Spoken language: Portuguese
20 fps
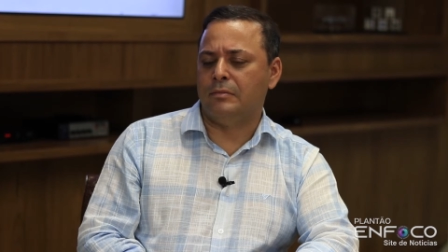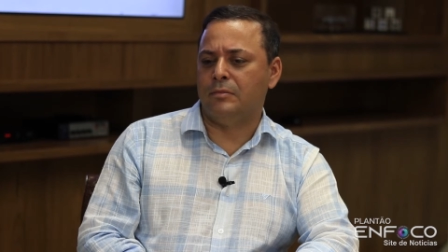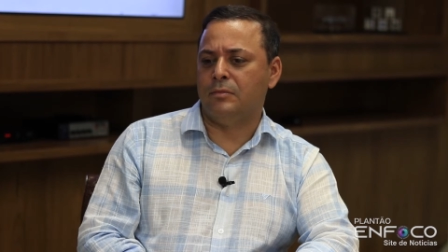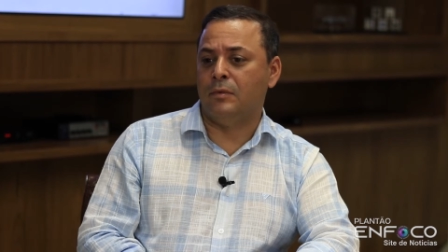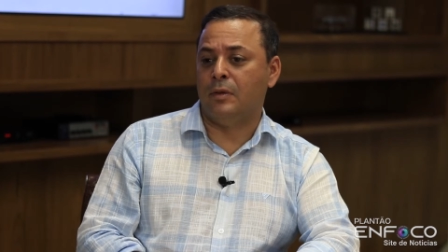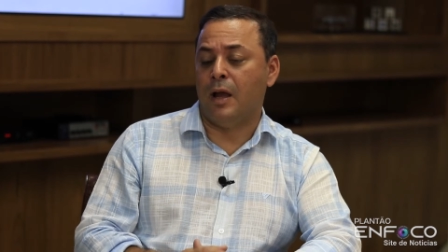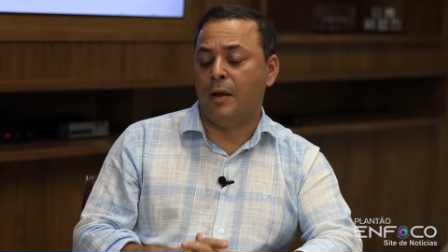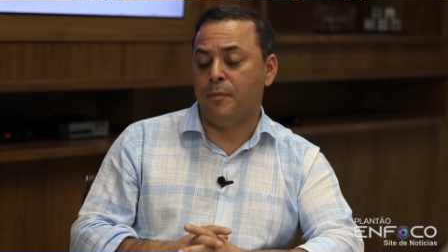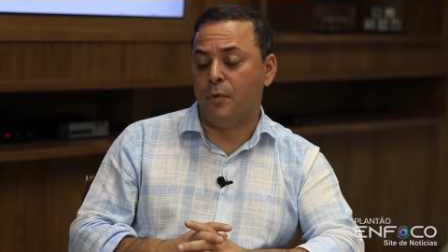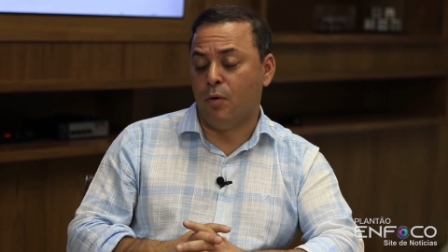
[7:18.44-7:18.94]

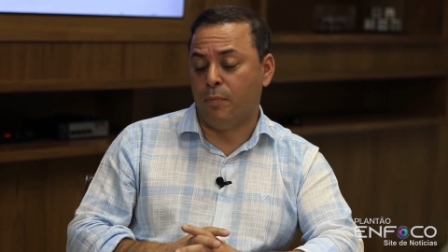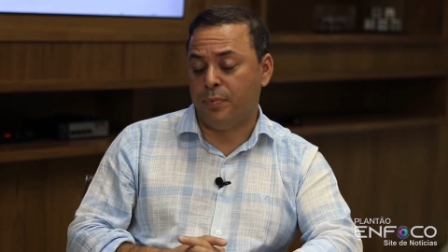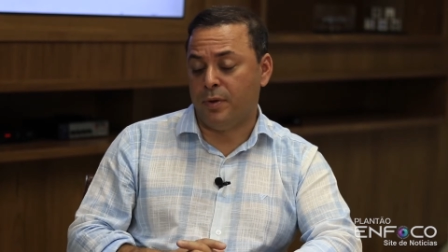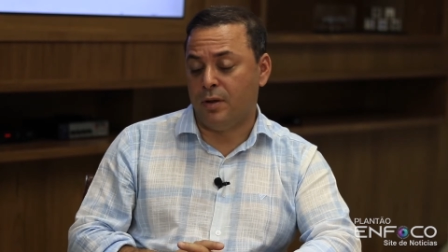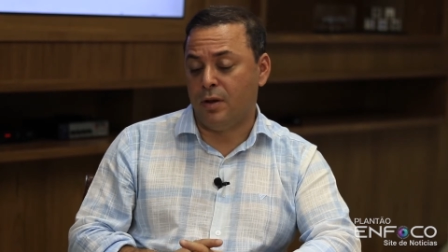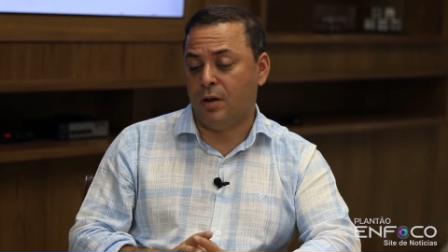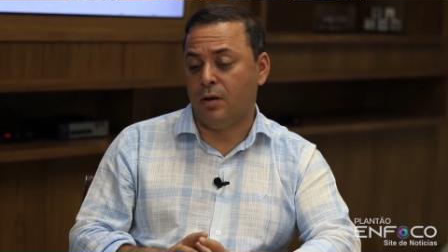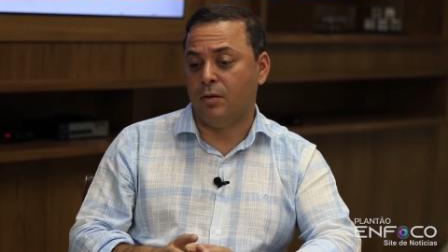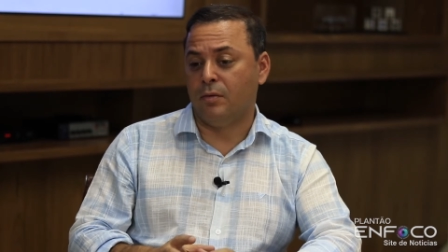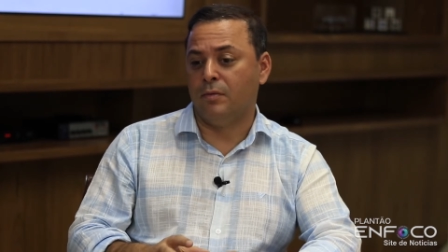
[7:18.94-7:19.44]
na minha
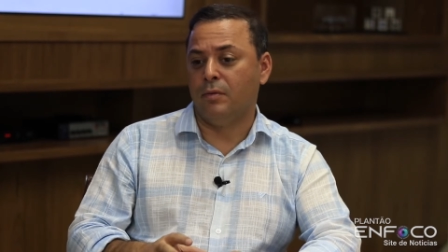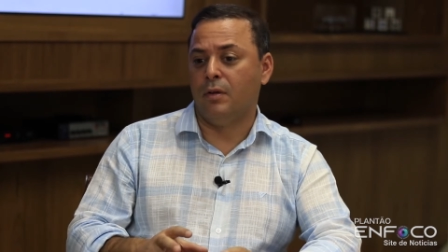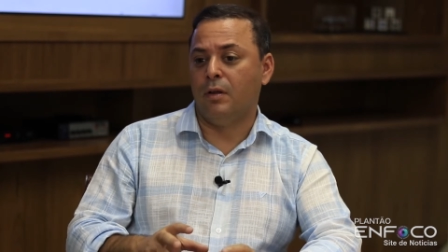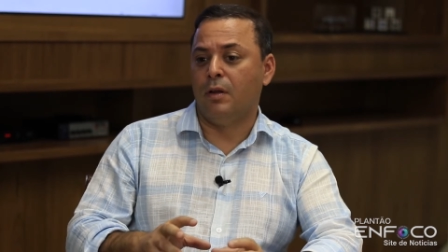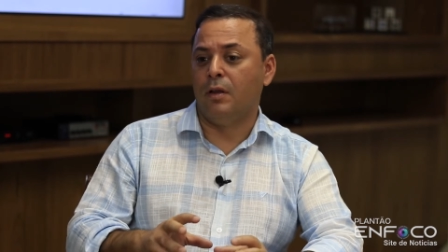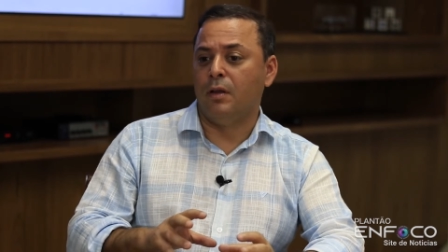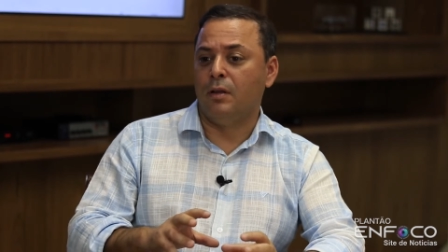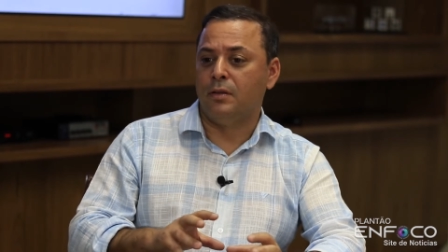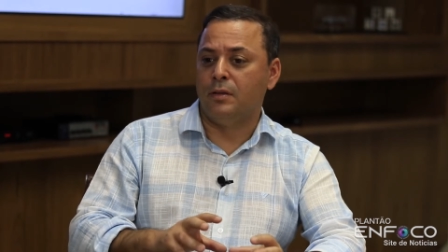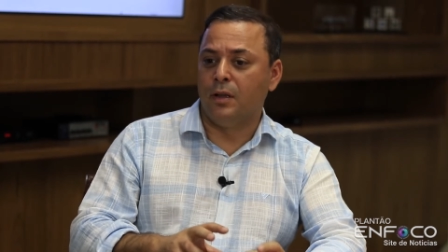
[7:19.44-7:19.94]
opinião,
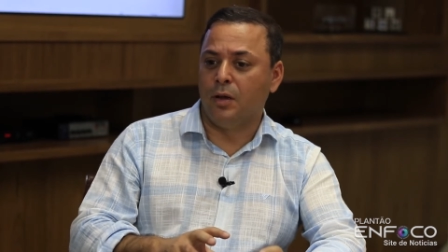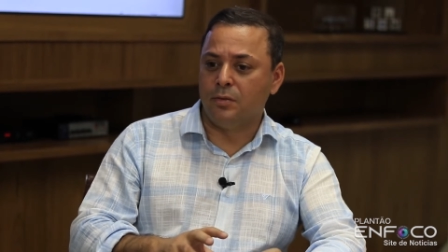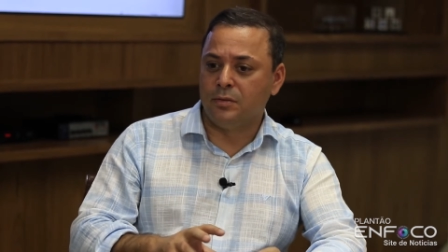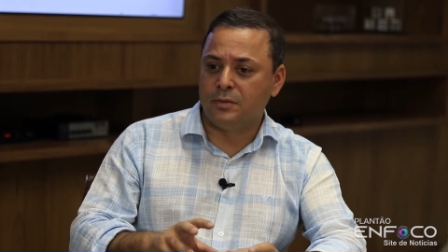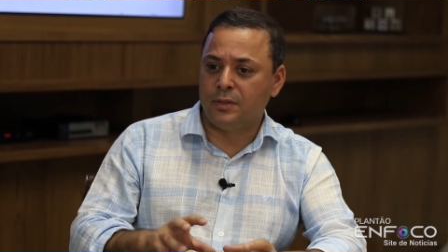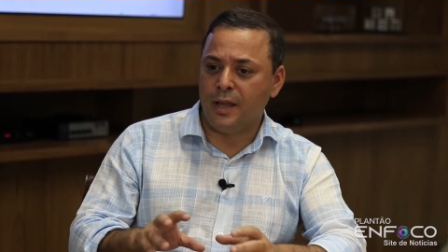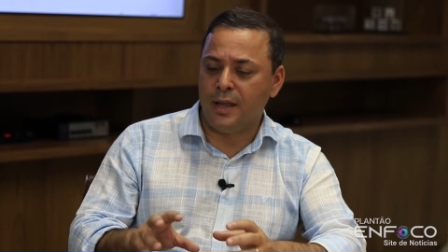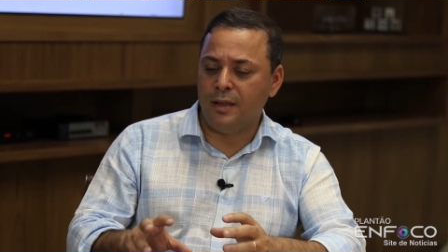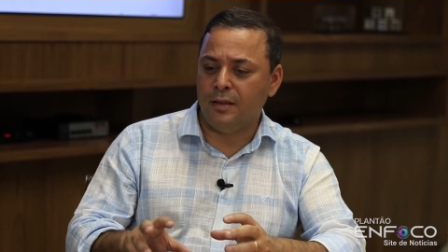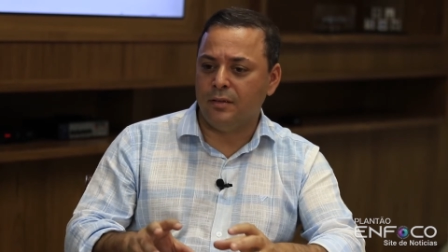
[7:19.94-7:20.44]
não
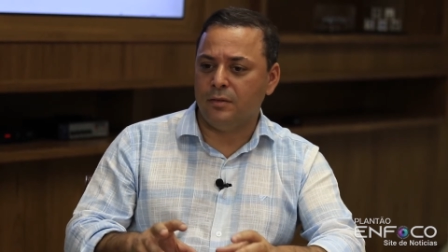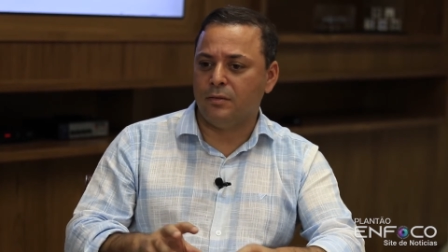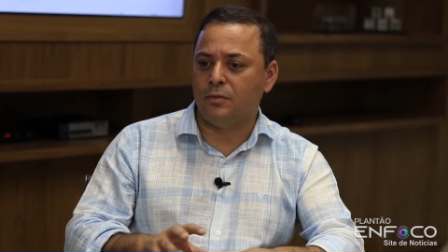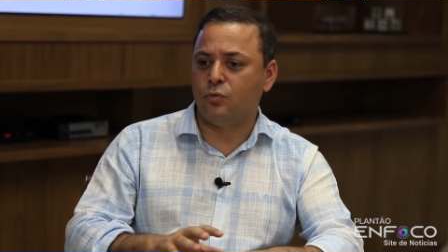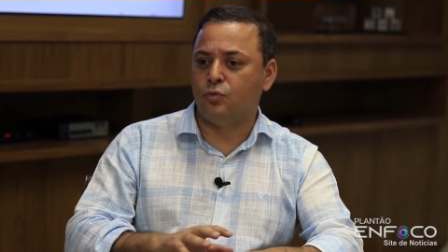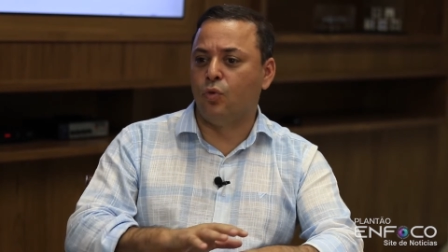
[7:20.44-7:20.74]
tem